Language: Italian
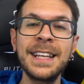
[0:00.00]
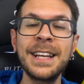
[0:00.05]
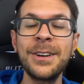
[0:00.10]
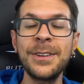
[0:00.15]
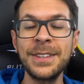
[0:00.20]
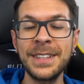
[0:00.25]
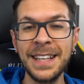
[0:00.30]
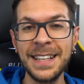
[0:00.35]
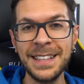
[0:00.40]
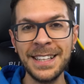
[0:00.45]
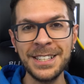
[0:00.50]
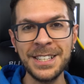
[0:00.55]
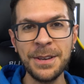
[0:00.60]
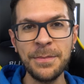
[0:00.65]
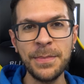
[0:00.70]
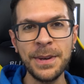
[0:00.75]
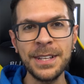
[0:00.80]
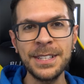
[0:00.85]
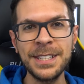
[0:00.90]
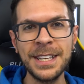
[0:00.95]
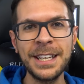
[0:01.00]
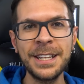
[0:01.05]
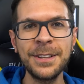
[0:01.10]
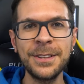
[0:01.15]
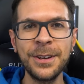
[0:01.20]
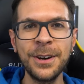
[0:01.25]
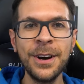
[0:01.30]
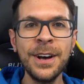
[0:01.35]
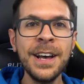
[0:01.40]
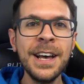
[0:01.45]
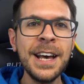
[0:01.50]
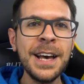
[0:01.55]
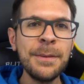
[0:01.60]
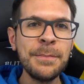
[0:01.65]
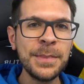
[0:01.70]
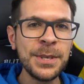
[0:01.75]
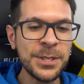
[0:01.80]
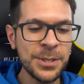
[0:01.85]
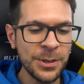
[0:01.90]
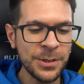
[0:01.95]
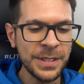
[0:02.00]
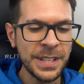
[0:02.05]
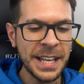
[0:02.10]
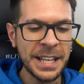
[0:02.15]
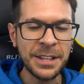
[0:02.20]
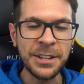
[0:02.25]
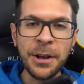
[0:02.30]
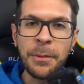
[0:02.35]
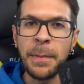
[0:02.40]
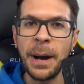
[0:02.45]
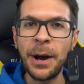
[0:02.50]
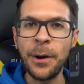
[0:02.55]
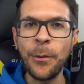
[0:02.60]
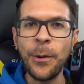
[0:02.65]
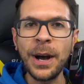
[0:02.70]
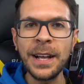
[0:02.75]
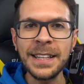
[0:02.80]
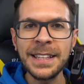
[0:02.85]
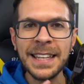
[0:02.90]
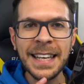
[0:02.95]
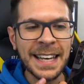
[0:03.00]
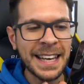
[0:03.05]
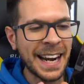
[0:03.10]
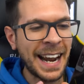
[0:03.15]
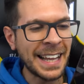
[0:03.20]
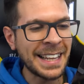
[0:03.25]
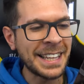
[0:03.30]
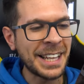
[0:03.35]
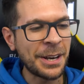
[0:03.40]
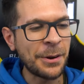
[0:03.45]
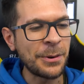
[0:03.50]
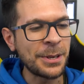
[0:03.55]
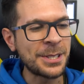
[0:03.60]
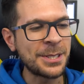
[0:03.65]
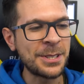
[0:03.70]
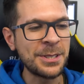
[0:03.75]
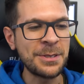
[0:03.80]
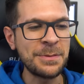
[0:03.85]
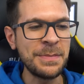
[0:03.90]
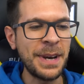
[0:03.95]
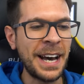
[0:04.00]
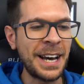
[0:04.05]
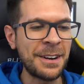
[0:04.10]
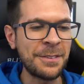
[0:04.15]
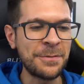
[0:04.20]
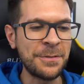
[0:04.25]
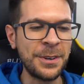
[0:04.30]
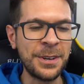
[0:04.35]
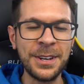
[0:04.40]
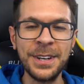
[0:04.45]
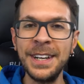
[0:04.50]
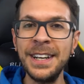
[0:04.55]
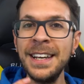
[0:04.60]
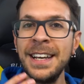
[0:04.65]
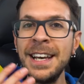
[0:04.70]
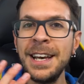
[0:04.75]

dell'86% mi sono detto ma quanto è grande questo smartphone